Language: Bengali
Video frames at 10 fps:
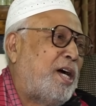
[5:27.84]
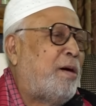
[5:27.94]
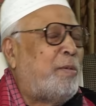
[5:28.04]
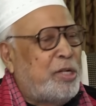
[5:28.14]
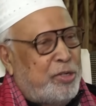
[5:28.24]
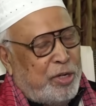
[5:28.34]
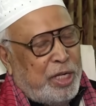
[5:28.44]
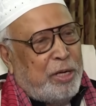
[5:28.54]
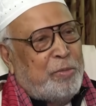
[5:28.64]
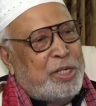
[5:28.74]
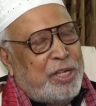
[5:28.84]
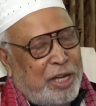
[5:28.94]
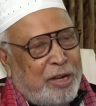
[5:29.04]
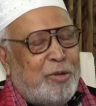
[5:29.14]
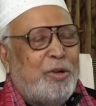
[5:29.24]
আমার জন্যে আমি
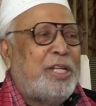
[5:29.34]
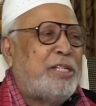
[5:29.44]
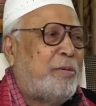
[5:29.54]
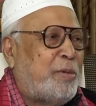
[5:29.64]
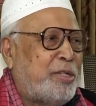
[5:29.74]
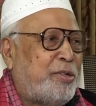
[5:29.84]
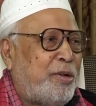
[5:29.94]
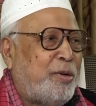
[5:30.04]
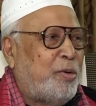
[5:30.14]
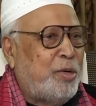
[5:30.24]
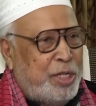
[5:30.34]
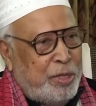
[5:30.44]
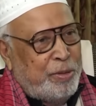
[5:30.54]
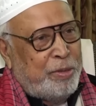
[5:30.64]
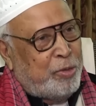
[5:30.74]
স্বীকার করি যে আমার জন্য ওই
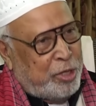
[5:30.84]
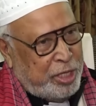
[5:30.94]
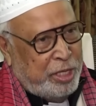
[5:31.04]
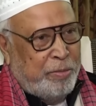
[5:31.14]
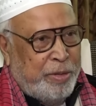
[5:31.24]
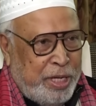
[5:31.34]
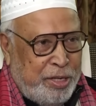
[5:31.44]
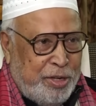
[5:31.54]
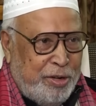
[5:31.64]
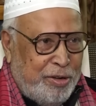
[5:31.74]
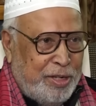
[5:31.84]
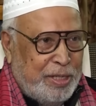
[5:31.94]
টিভির মর্যাদা বেড়েছিল